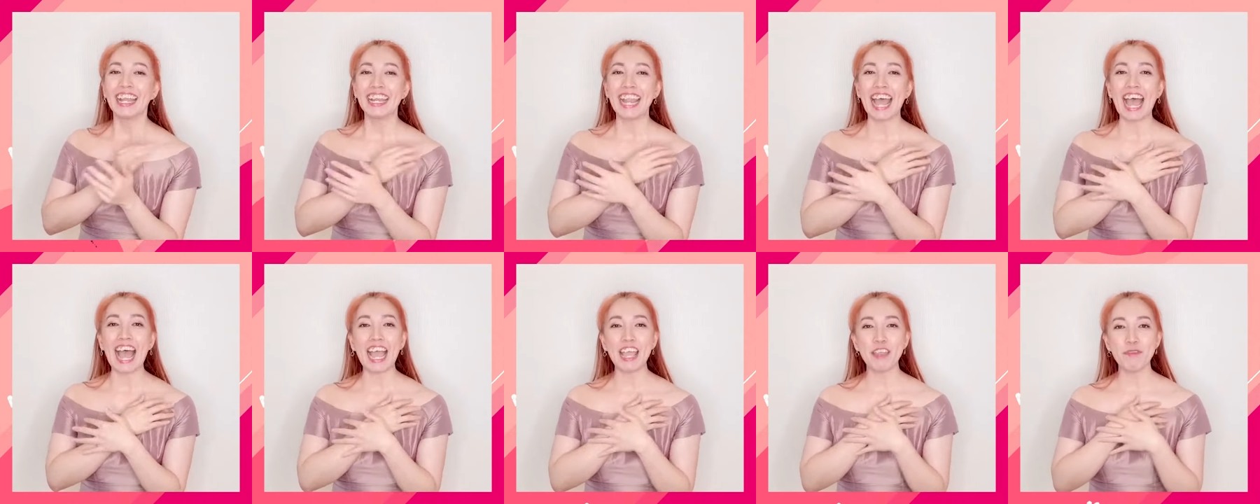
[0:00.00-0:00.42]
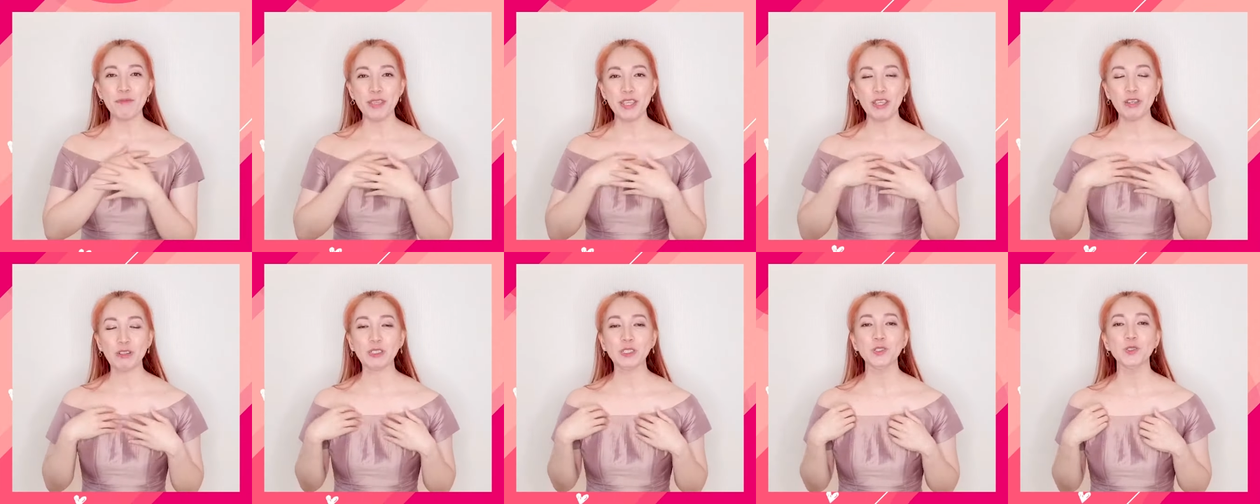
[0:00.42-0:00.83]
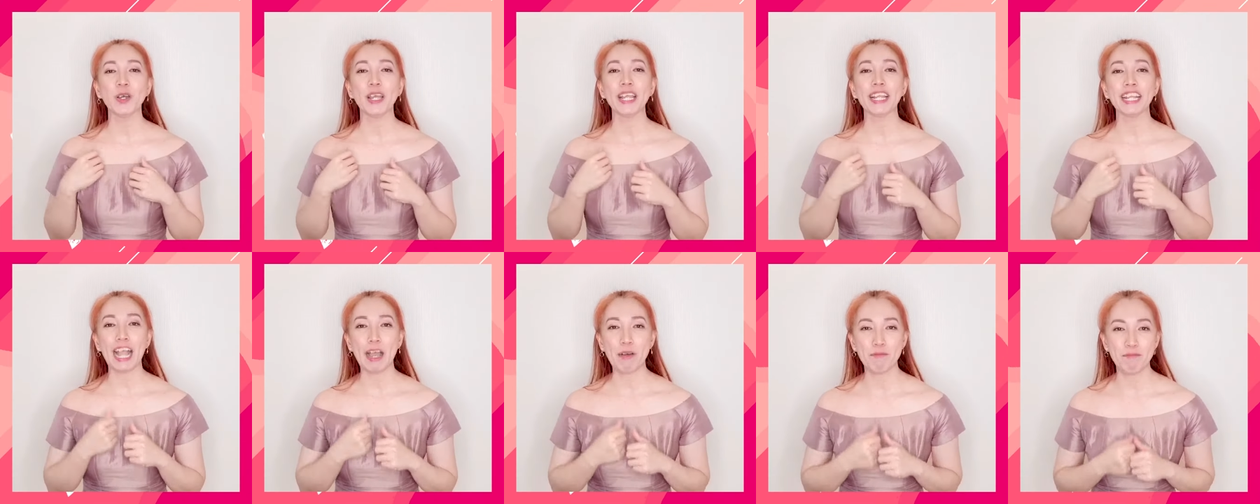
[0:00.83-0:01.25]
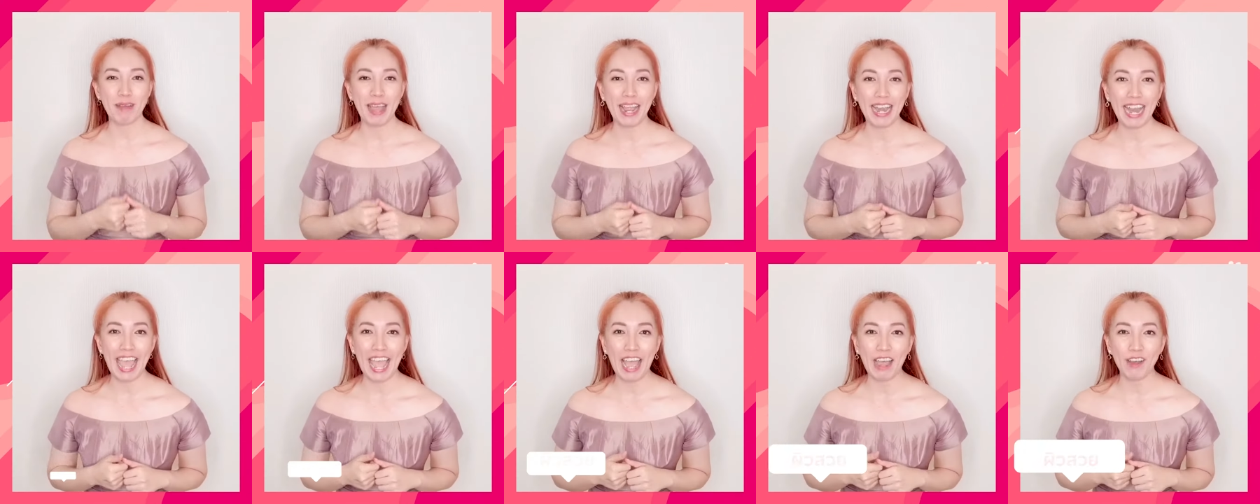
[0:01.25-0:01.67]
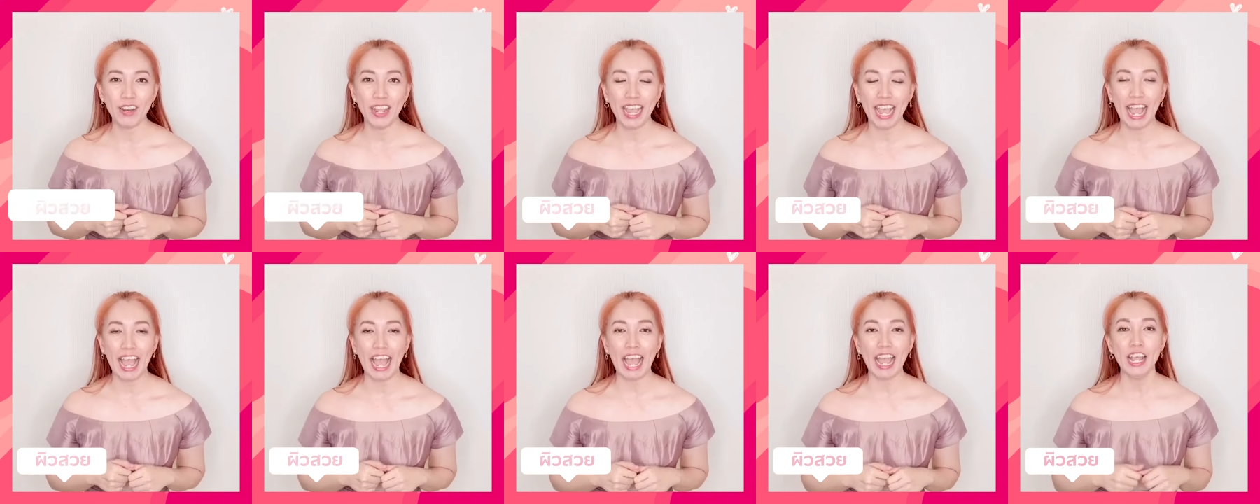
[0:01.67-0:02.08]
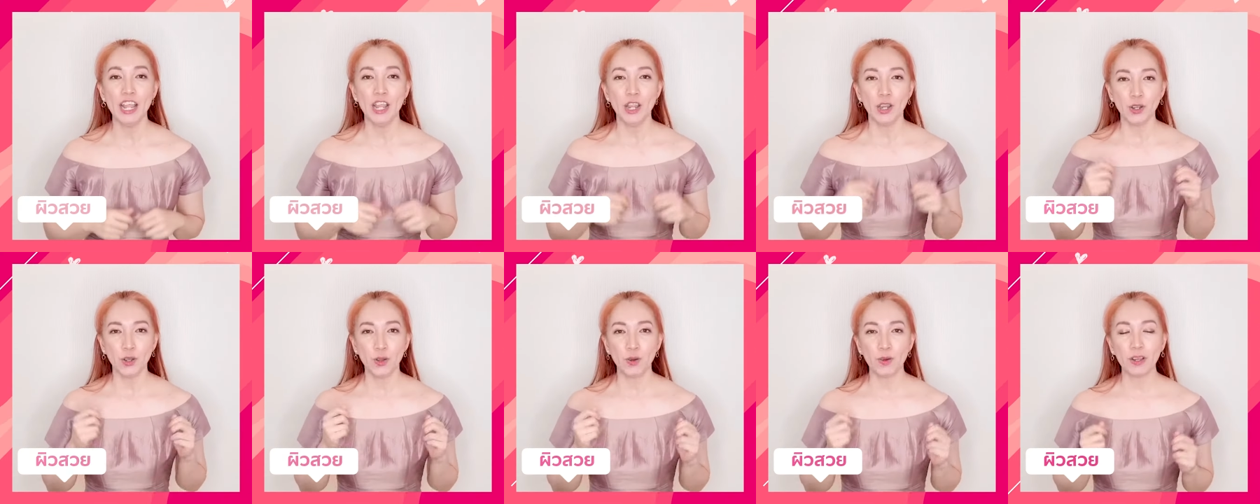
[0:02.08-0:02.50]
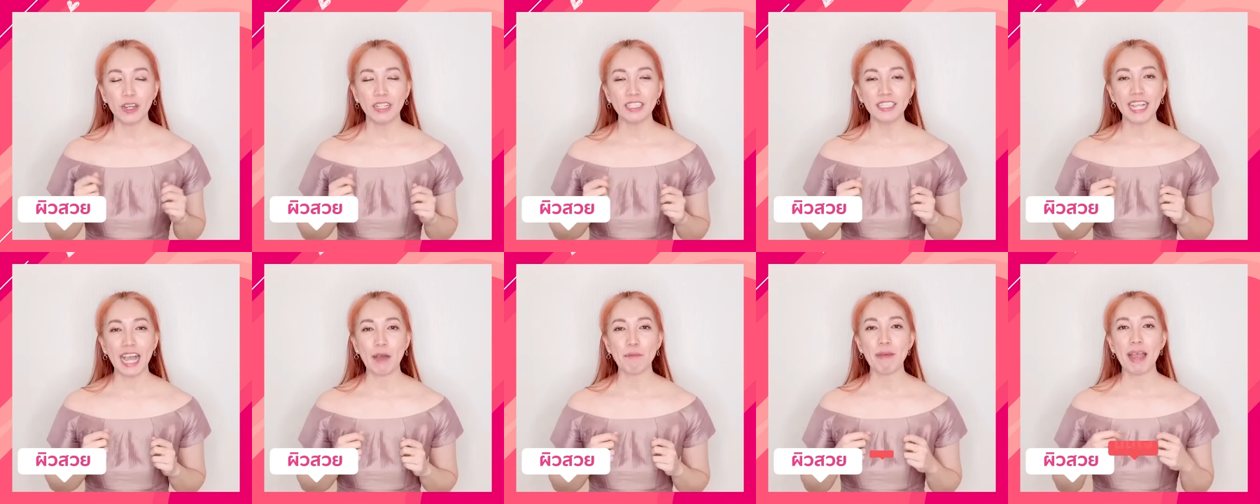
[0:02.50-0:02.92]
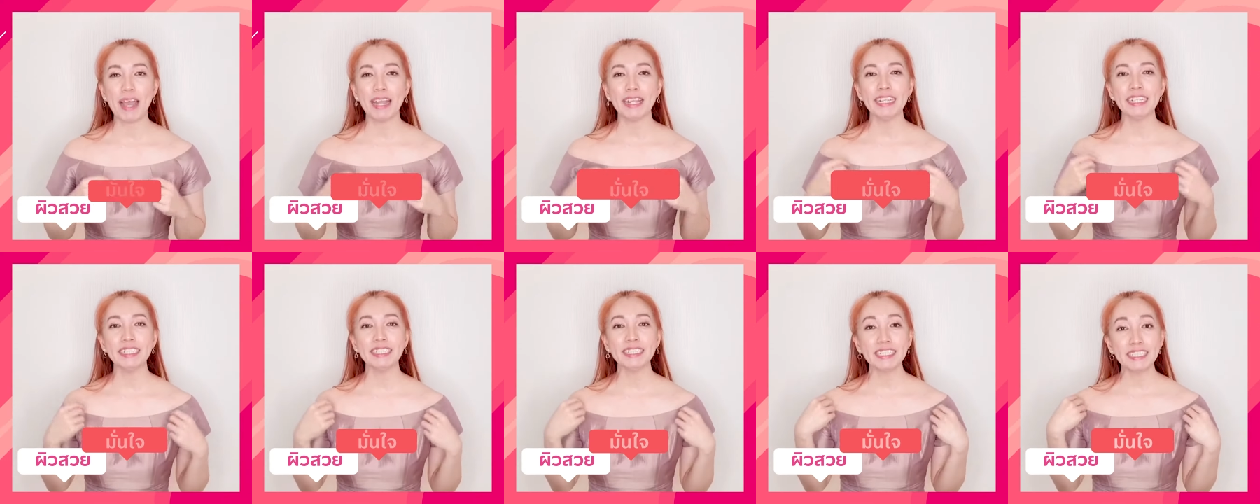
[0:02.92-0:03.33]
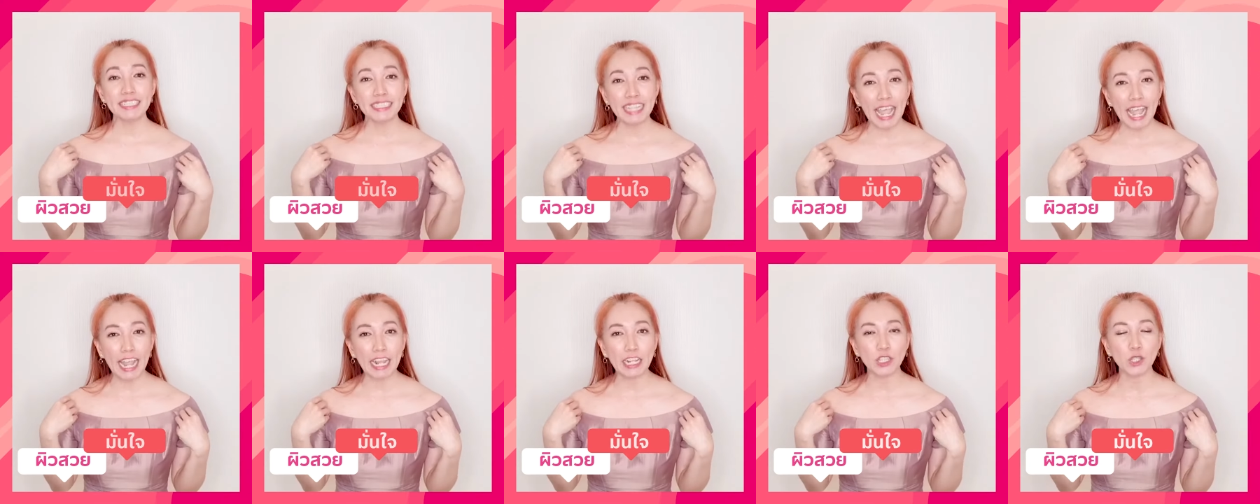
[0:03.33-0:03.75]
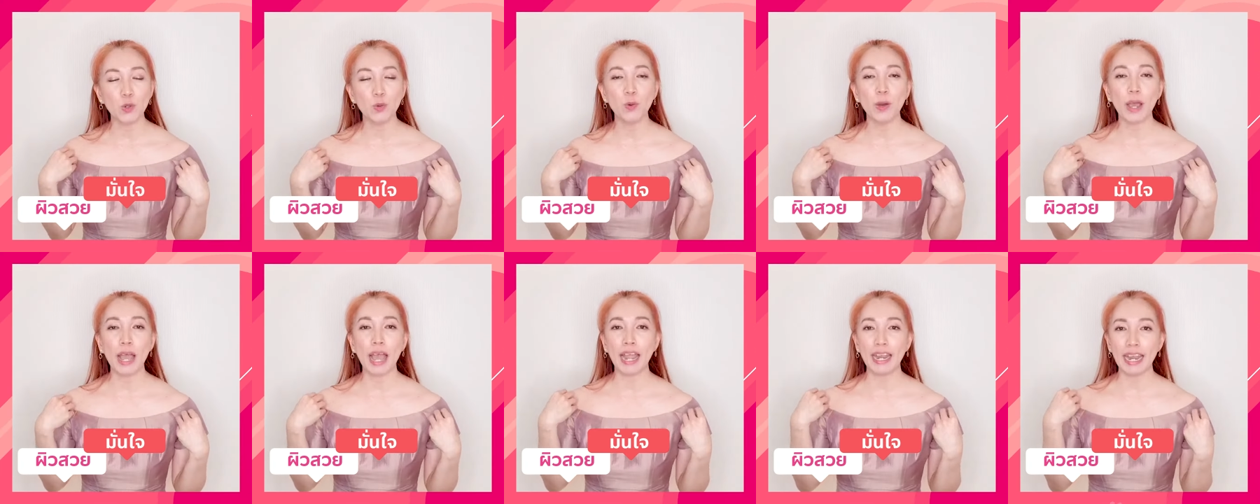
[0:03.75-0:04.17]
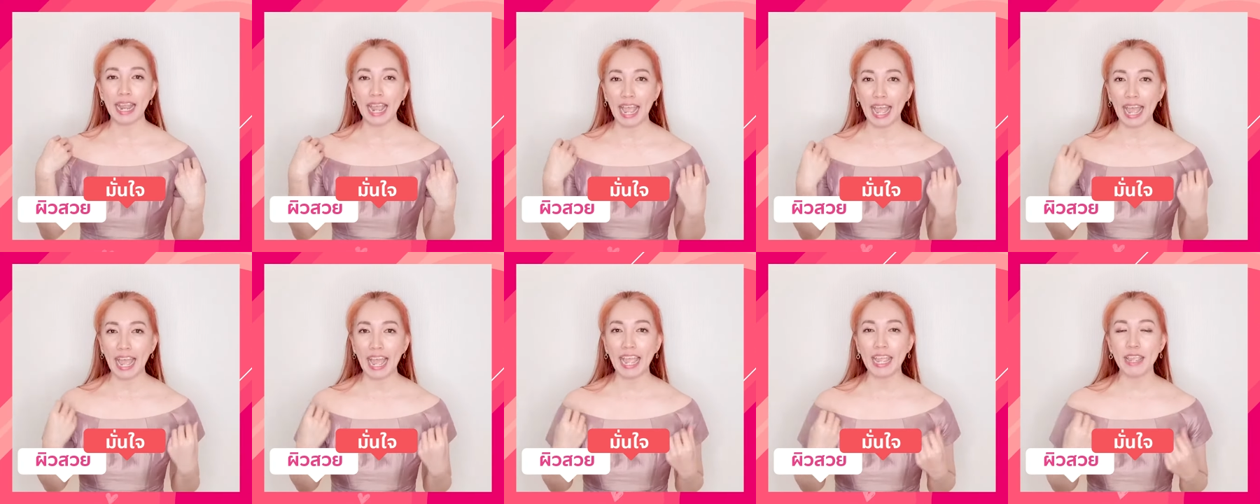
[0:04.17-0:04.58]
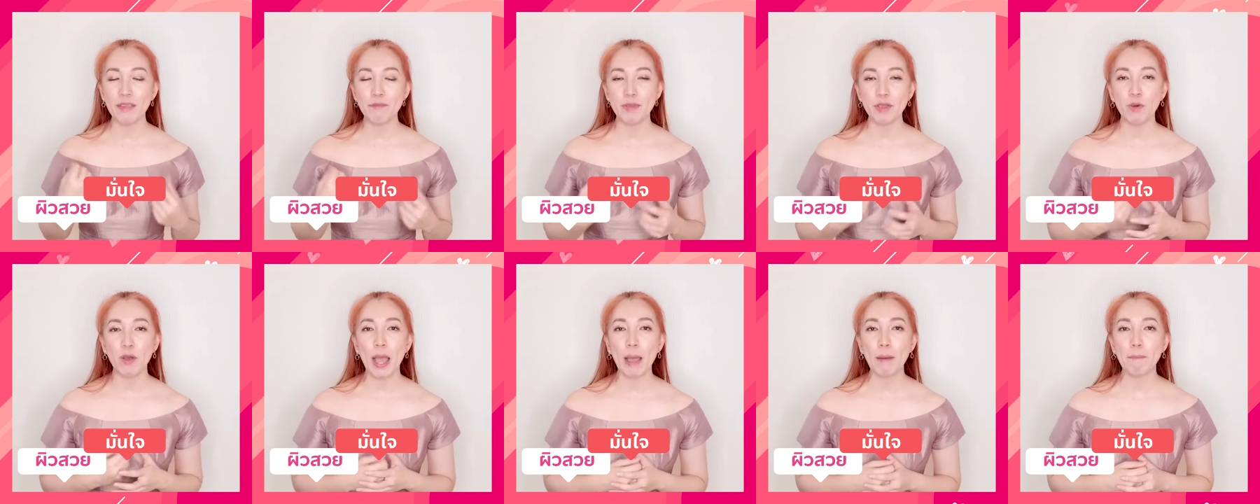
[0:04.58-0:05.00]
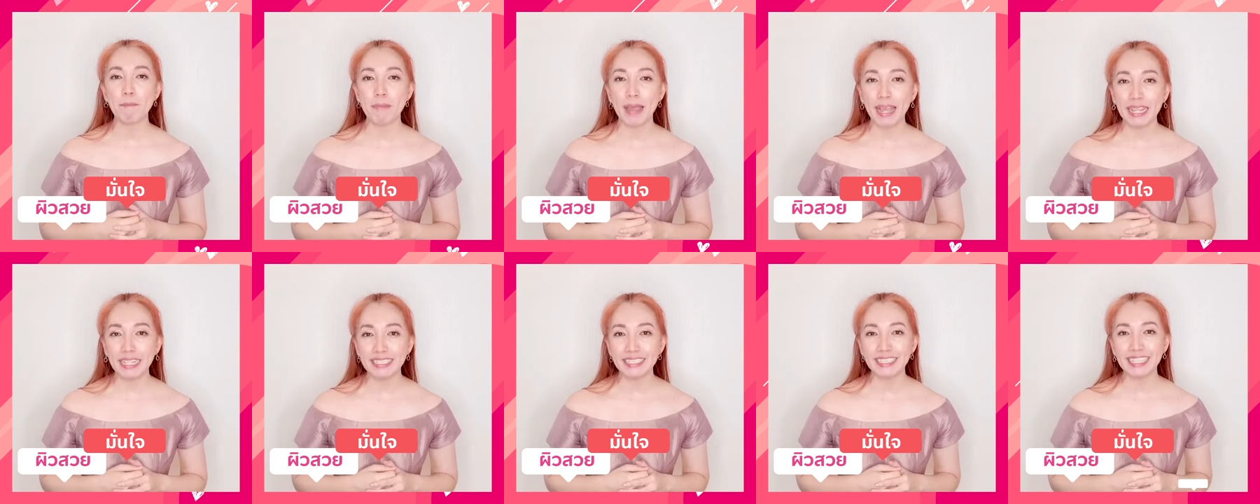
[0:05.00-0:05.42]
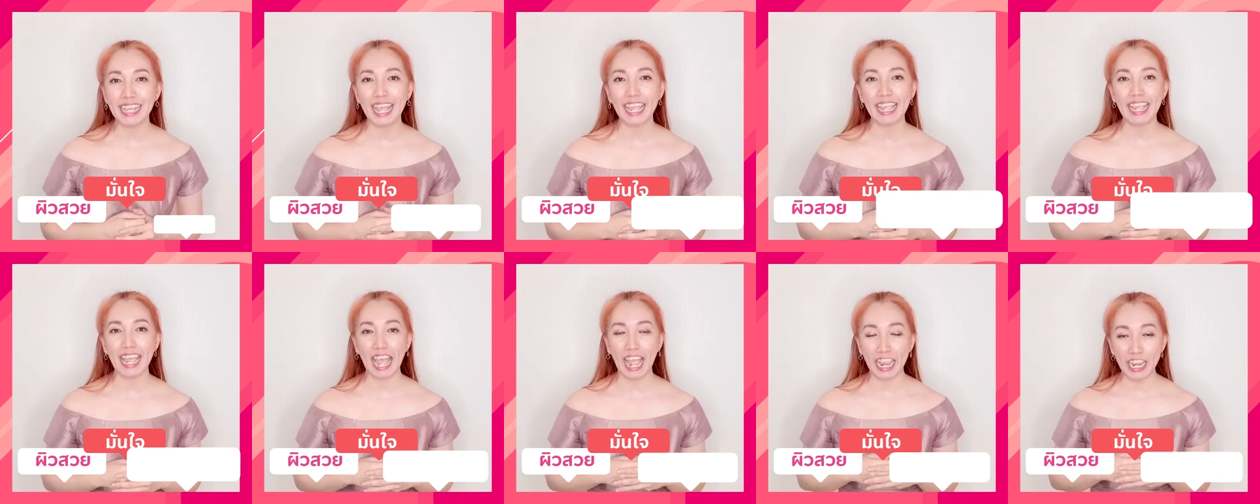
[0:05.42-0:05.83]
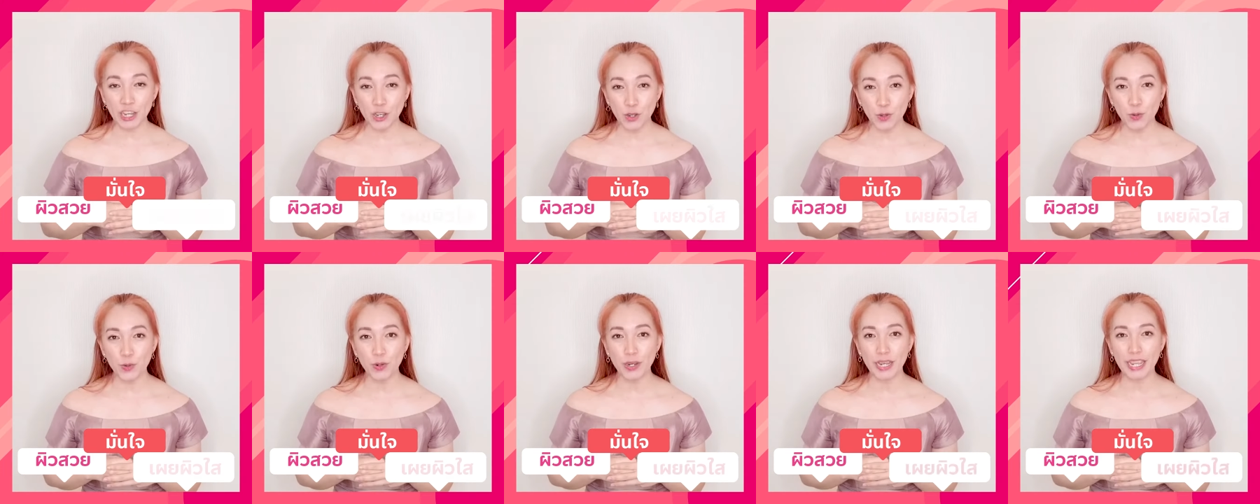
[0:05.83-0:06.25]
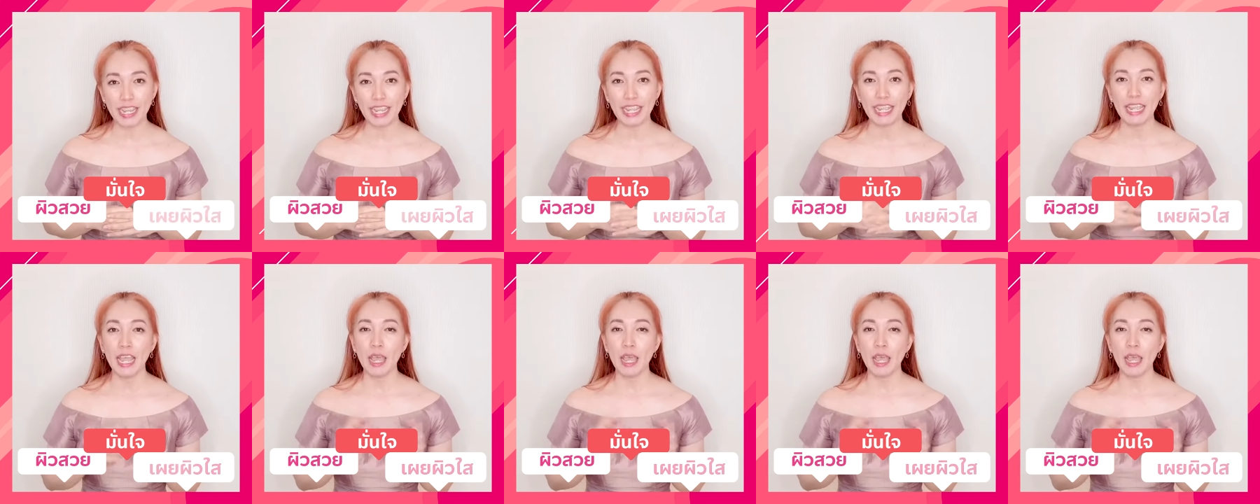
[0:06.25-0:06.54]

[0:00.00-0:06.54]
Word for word: ได้ผิวสวยกลับมาแล้วนะคะนกก็สามารถที่จะแต่งตัวนะคะให้มีความมั่นใจให้ดูดี